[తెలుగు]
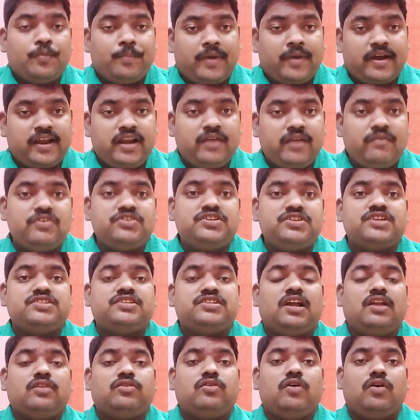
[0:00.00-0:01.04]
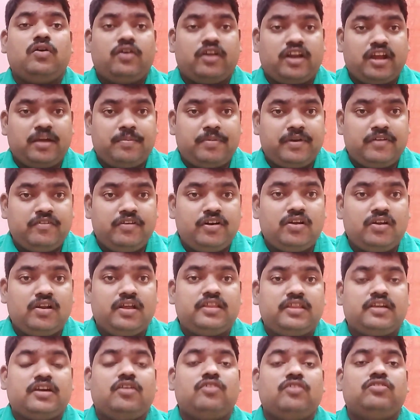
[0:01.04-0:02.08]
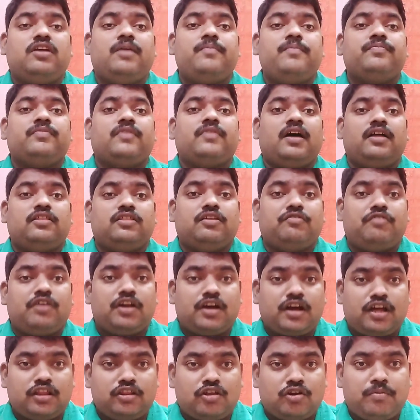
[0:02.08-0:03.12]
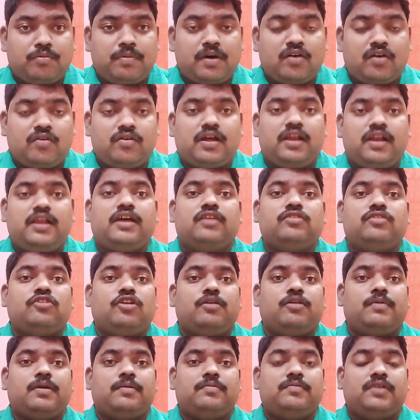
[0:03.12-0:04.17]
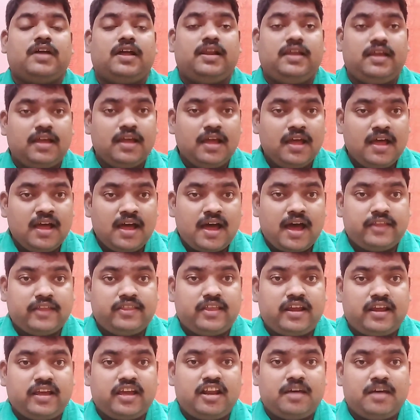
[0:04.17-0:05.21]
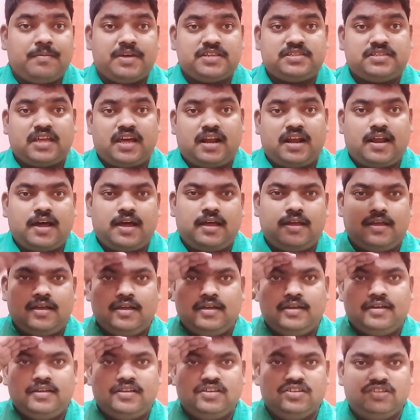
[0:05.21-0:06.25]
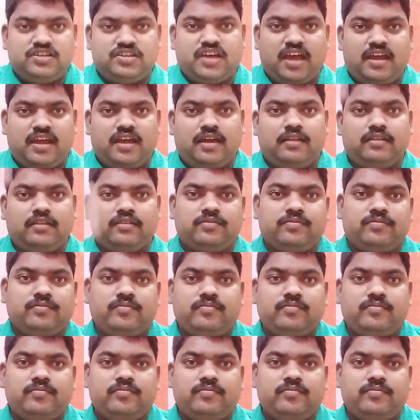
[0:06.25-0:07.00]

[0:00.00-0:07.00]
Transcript: మరిన్ని విశేషాలతో రేపటి వీడియోలు అయితే కలుద్దాం అంతవరకు అందరూ బాగుండాలి అందులో మనం ఉండాలి అందరికీ నమస్తే అన్న జై హింద్